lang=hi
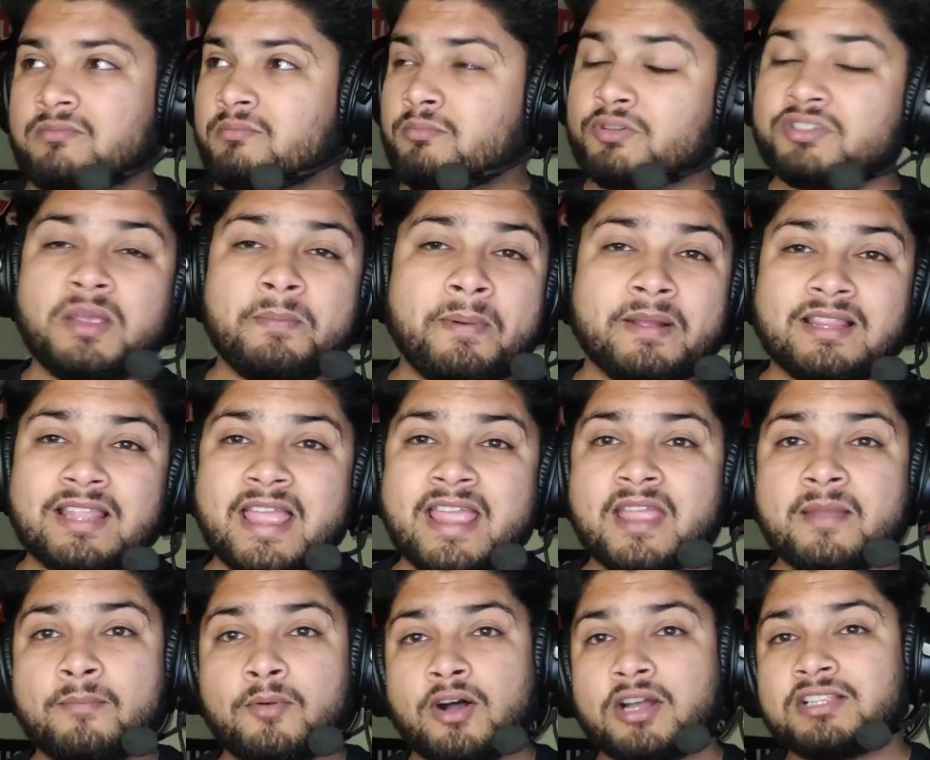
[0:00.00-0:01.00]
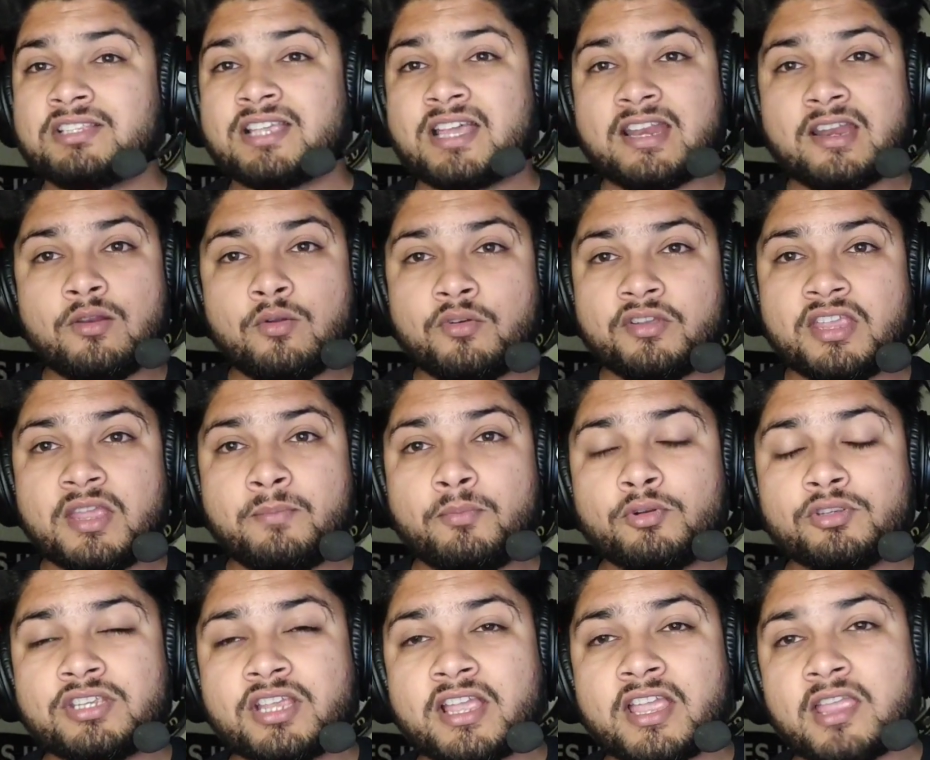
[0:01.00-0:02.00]
मुझे पता है कि बहुत सारे लोग ये
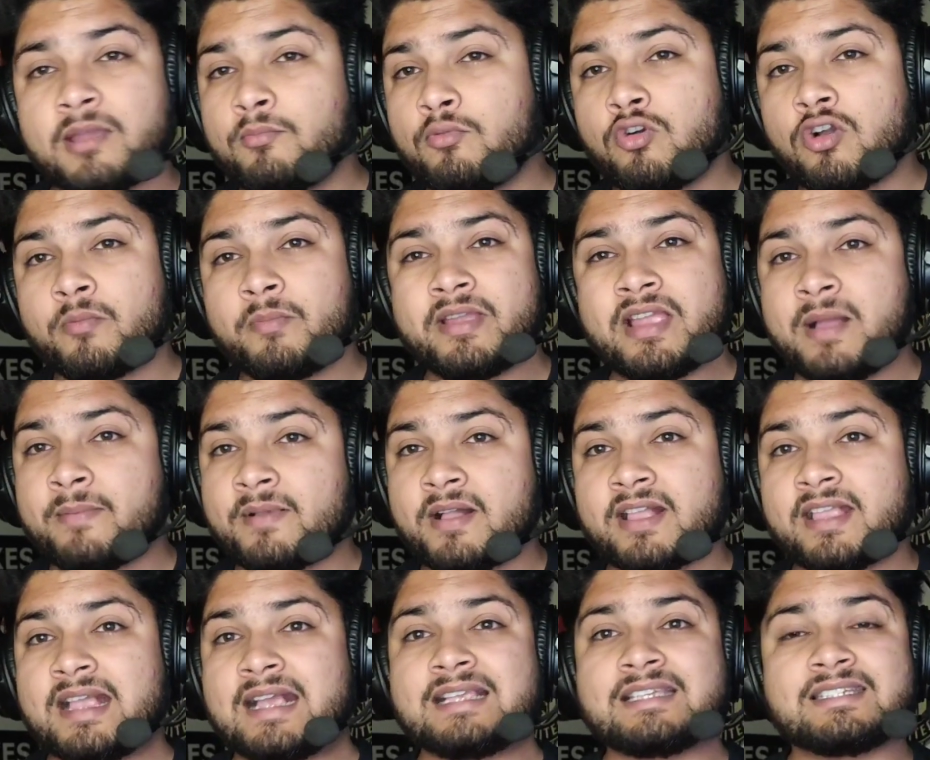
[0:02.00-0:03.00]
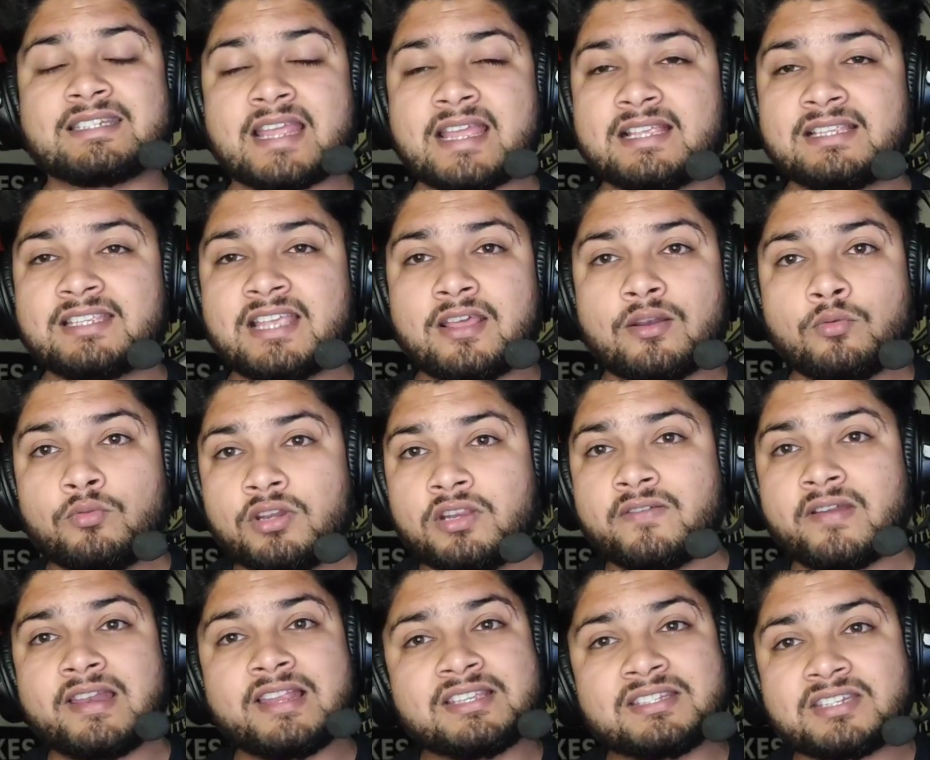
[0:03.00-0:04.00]
पूछेंगे कि मोहक भाई आपका क्या स्टैंड है रूनी
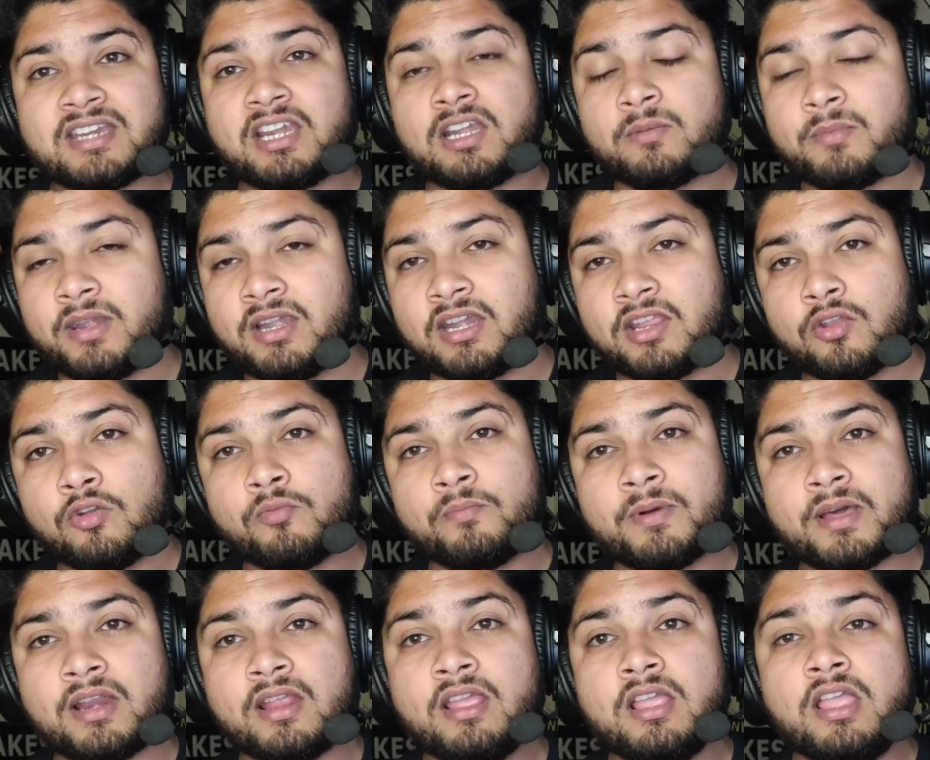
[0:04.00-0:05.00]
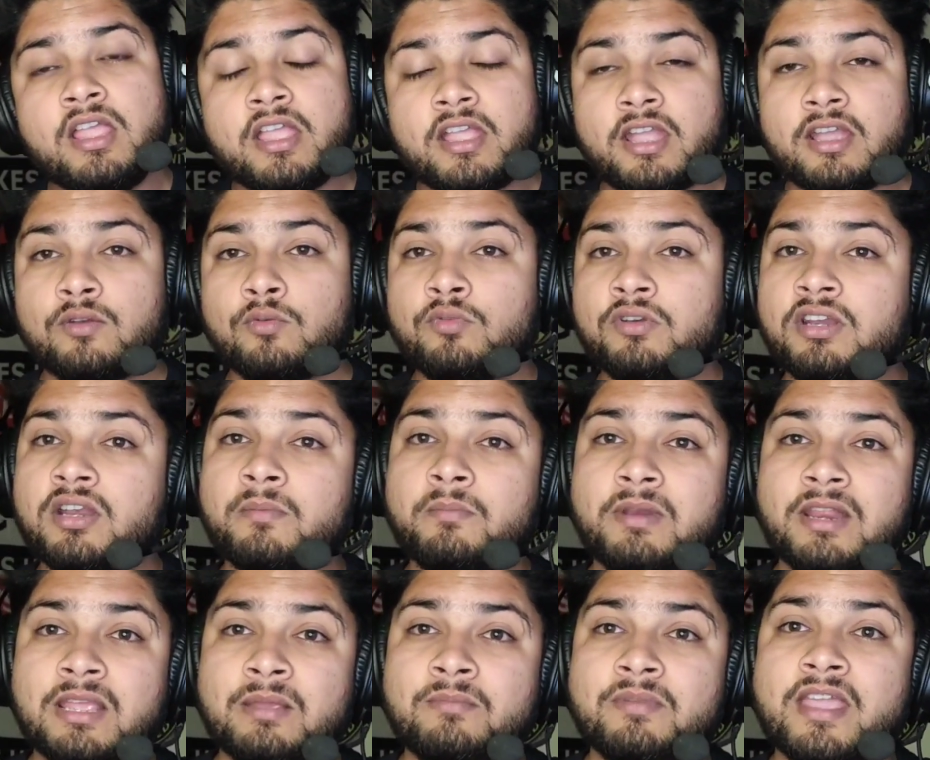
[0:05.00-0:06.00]
वाले स्टेटमेंट के ऊपर कि रूनी ने
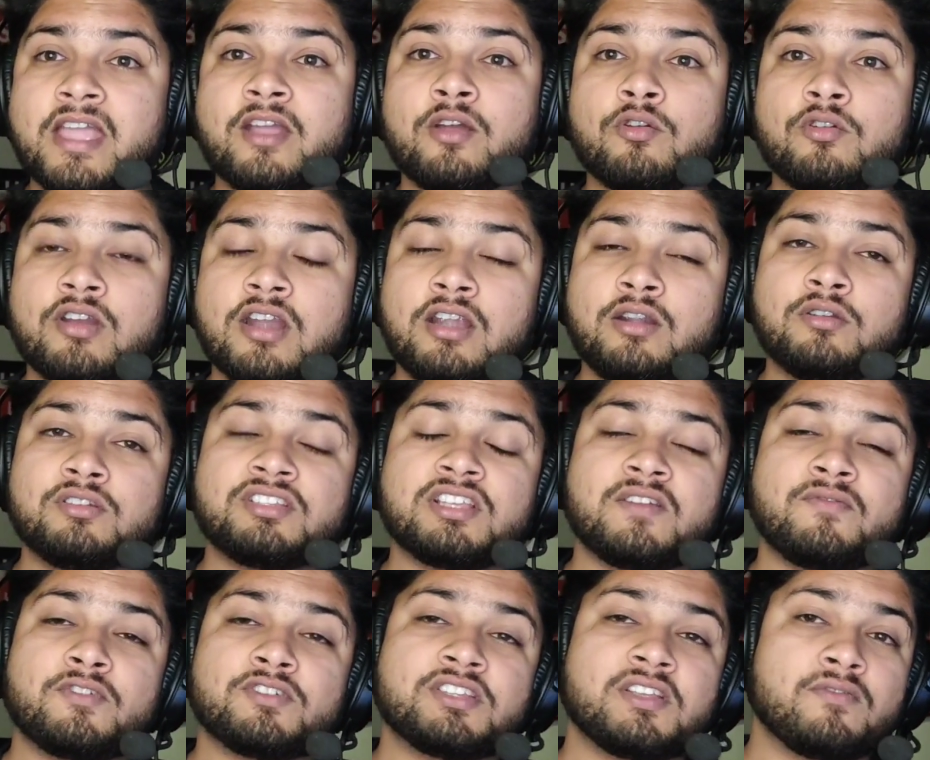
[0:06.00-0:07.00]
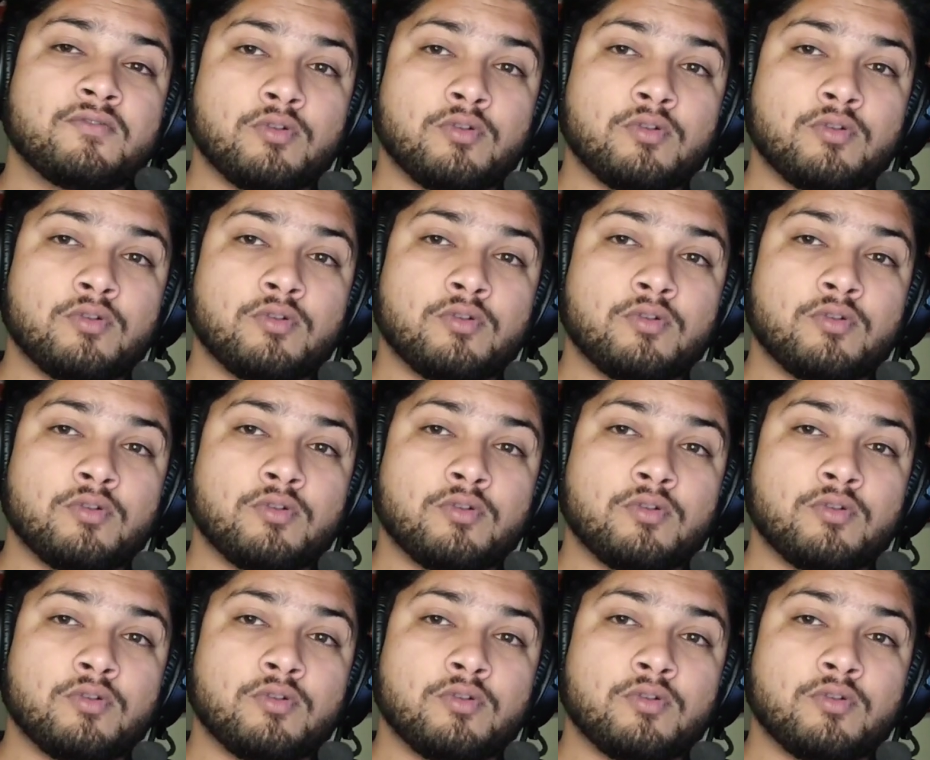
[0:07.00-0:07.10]
ब्लेम किया कि रोनाल्डो सिर्फ और सिर्फ